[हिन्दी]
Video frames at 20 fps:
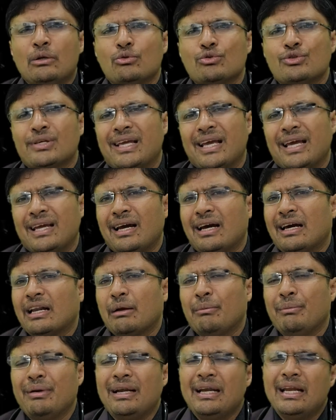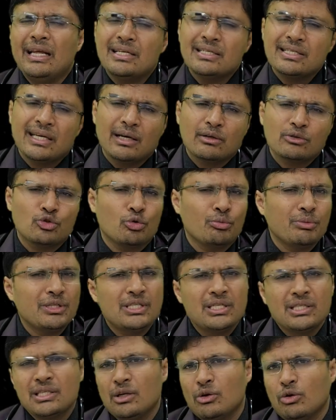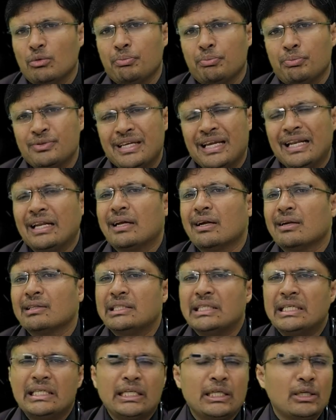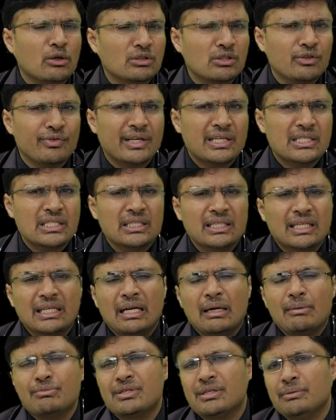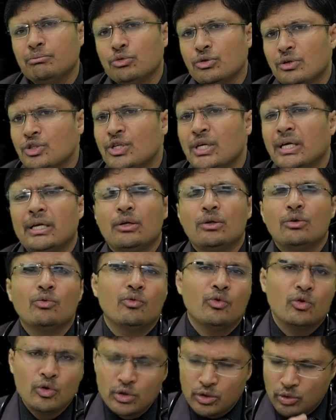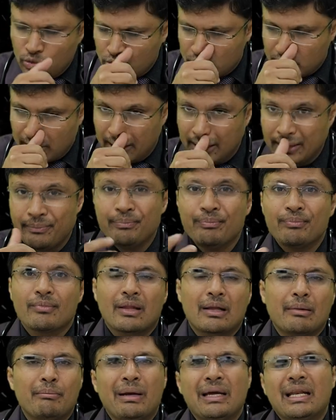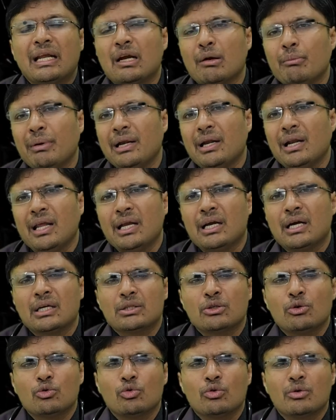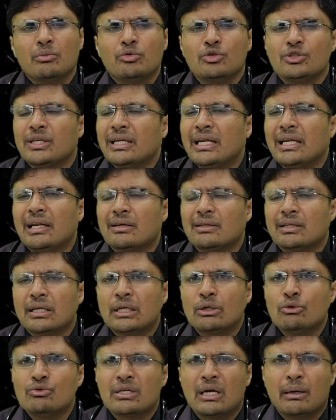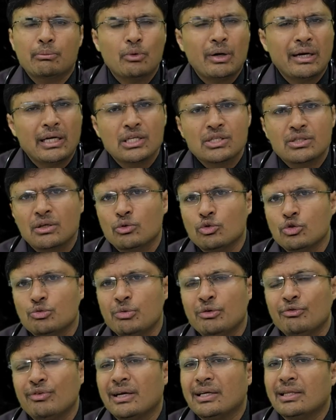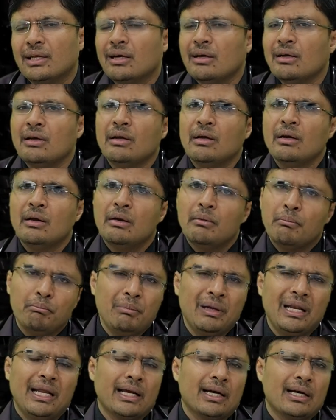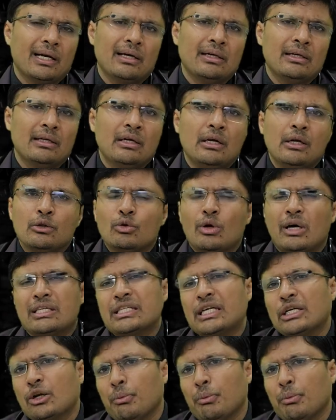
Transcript: नुस्खे या रेमिडीज या जो भी चीज़ें लोग सेल करते हैं डिटॉक्सिफिकेशन के नाम से मुझे वो यूजली मैं रिकमेंड नहीं करता हूँ क्योंकि मुझे नहीं लगता कि उनसे आपको एडिशनल कुछ भी फ़ायदा मिलेगा तो आज के